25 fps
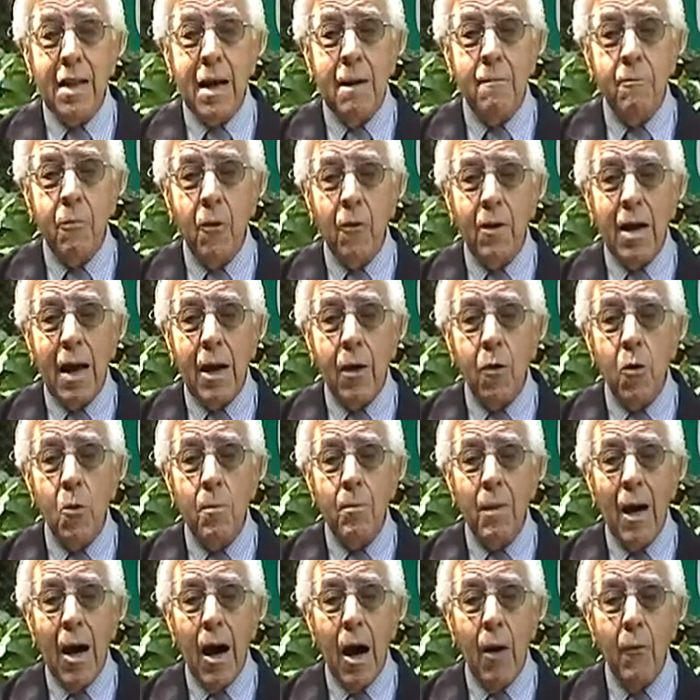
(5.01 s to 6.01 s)
campo que
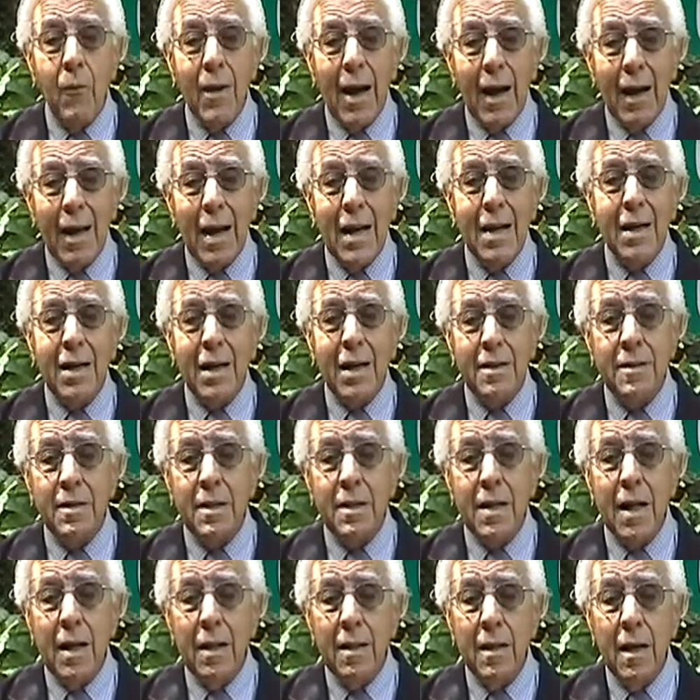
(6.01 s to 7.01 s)
agrupa a una gran
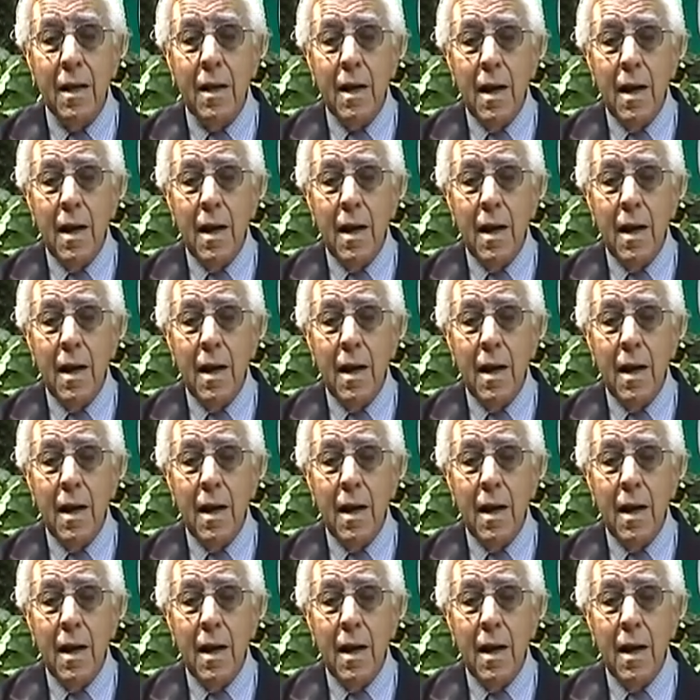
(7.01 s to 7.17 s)
cantidad